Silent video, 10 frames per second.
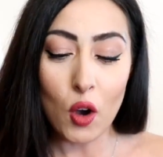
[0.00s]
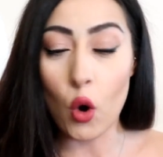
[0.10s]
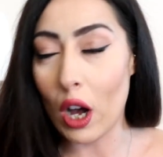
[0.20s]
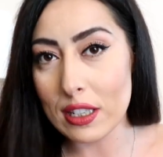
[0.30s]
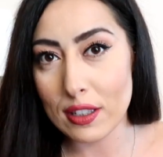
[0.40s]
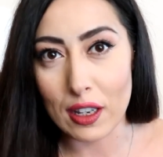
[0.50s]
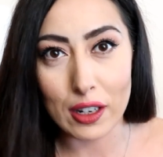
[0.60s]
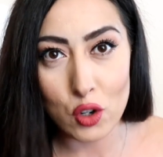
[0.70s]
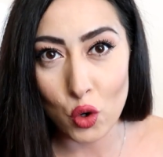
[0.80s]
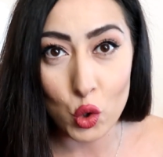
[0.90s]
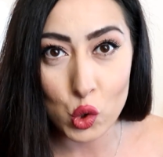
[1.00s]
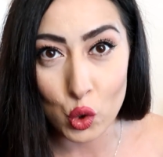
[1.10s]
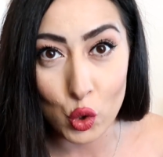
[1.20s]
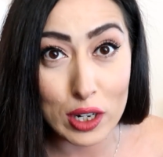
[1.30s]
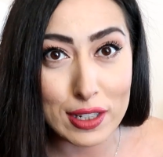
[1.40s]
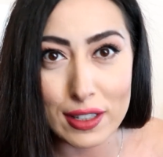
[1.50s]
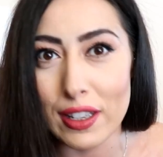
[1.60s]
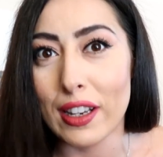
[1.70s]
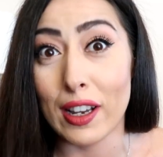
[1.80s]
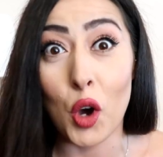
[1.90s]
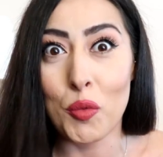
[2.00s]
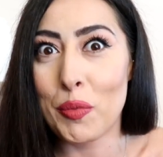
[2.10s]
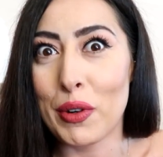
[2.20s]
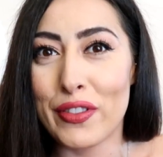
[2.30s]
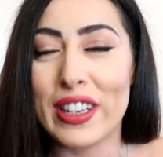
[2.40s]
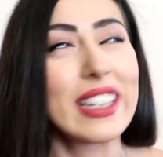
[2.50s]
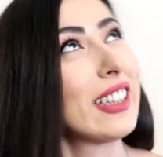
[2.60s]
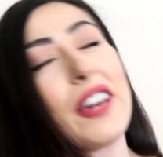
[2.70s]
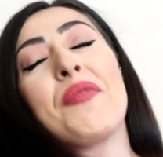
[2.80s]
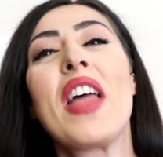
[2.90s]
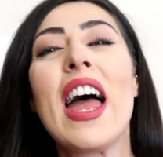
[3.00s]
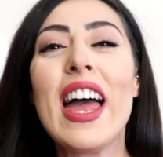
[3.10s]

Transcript: o hashtag agosto con la stecca come preferite